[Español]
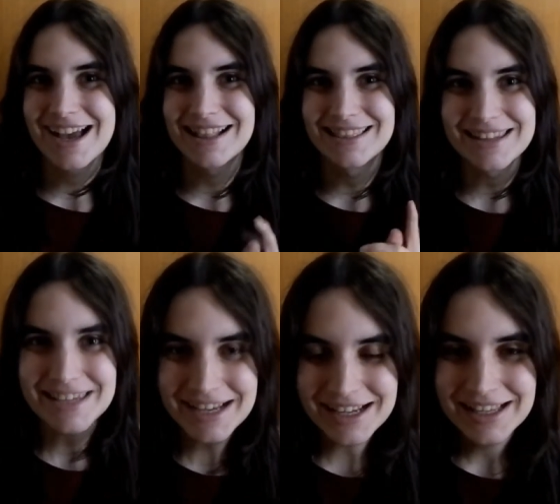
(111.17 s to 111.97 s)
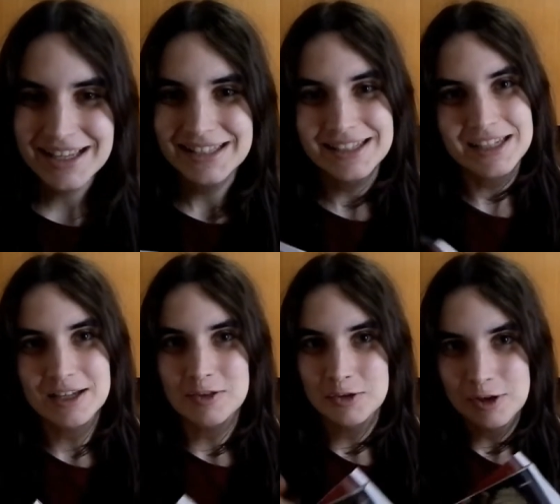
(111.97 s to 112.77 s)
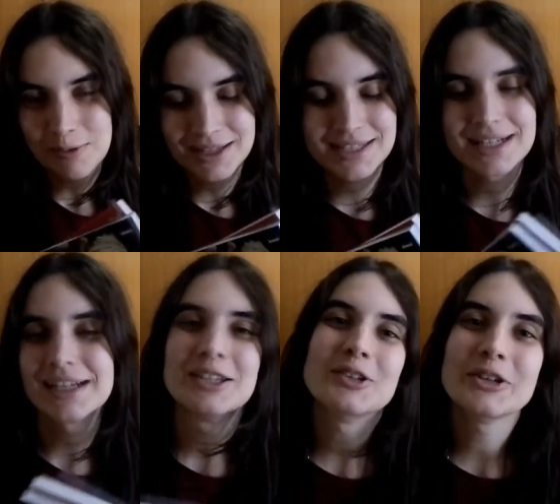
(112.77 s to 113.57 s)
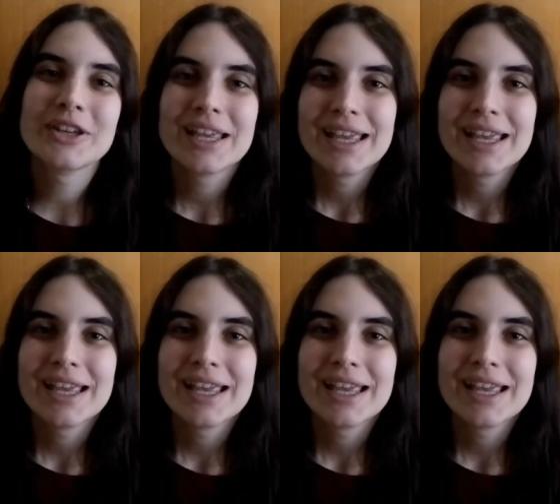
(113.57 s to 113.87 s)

al día de donde lo van sacando.